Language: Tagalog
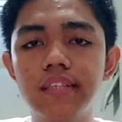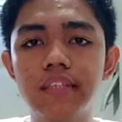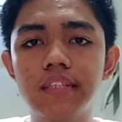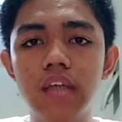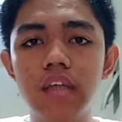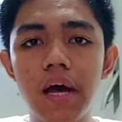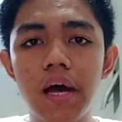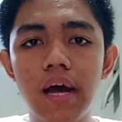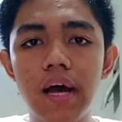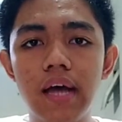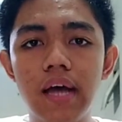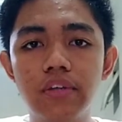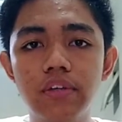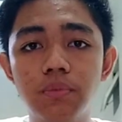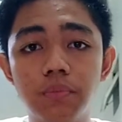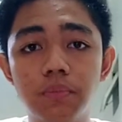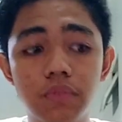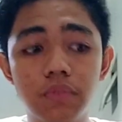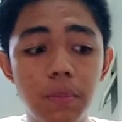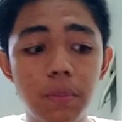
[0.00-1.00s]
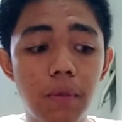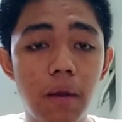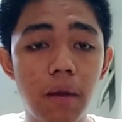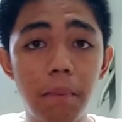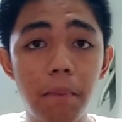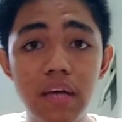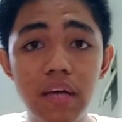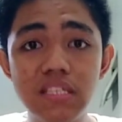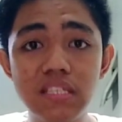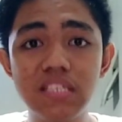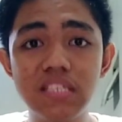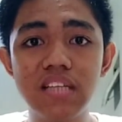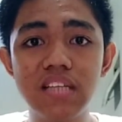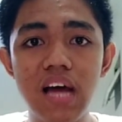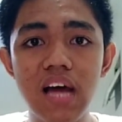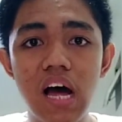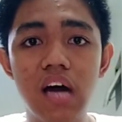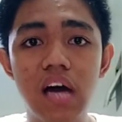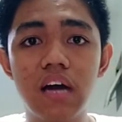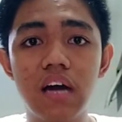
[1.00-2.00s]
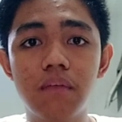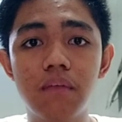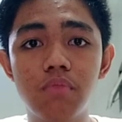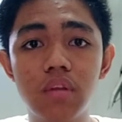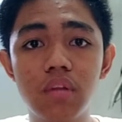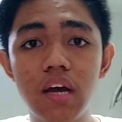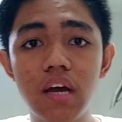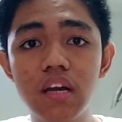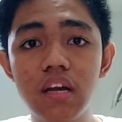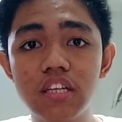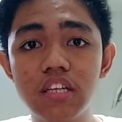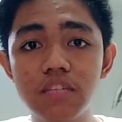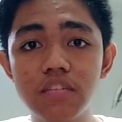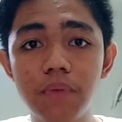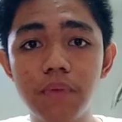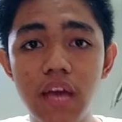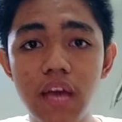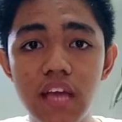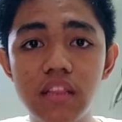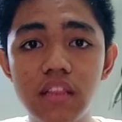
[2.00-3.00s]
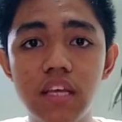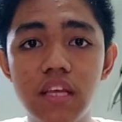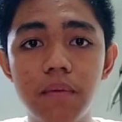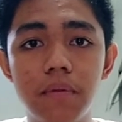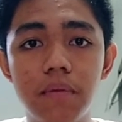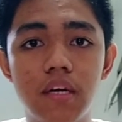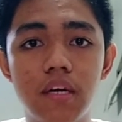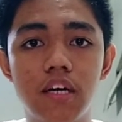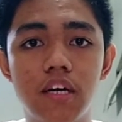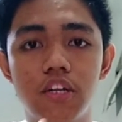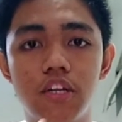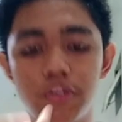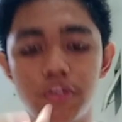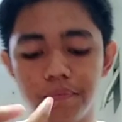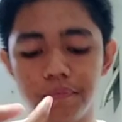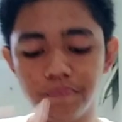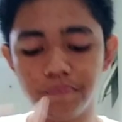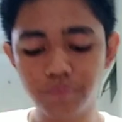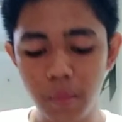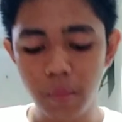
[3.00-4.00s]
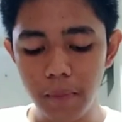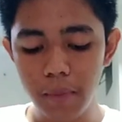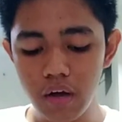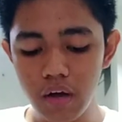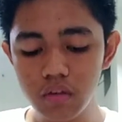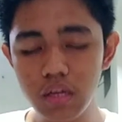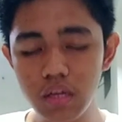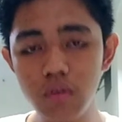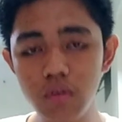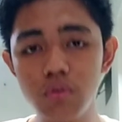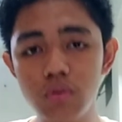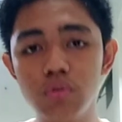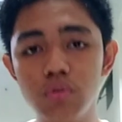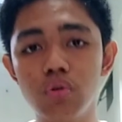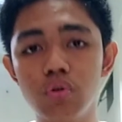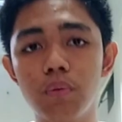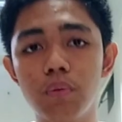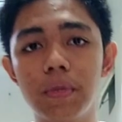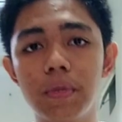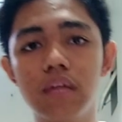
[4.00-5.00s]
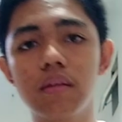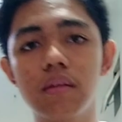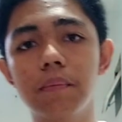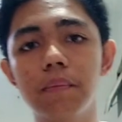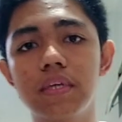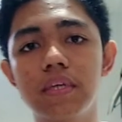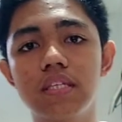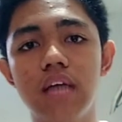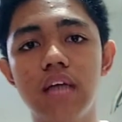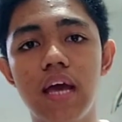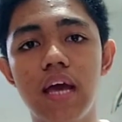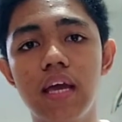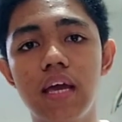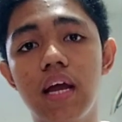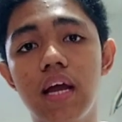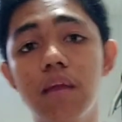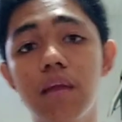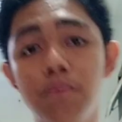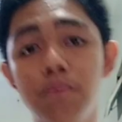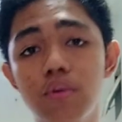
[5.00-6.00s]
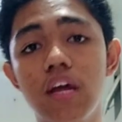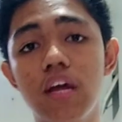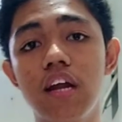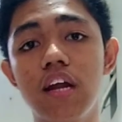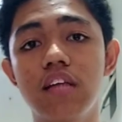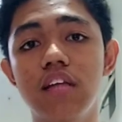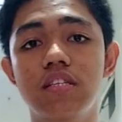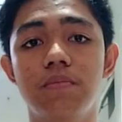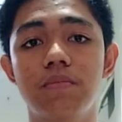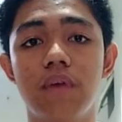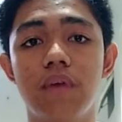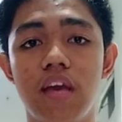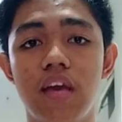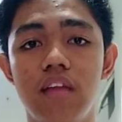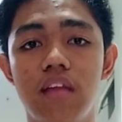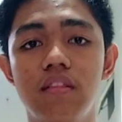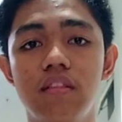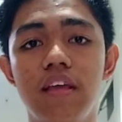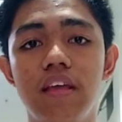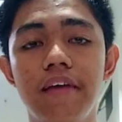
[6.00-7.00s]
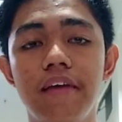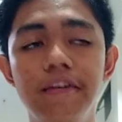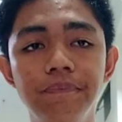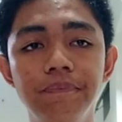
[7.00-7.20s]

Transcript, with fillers: Tsaka yung sa mga pasta, carbonara, spaghetti, mga ganun. Pero ang naluluto ko pa lang na pasta ay carbonara at spaghetti.